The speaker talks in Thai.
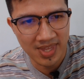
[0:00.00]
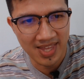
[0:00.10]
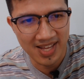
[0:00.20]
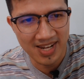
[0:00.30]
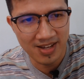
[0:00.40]

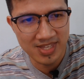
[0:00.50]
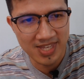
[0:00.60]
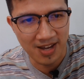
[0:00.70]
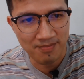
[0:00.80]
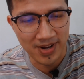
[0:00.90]
อันนี้ก็เสี
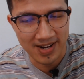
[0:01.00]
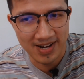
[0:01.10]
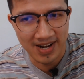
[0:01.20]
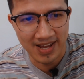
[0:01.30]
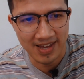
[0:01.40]
ยงเหมือน
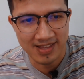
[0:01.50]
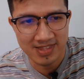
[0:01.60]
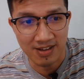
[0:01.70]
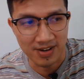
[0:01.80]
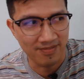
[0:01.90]
อะไรอะ
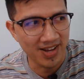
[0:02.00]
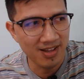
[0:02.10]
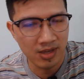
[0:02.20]
ตดมั้ง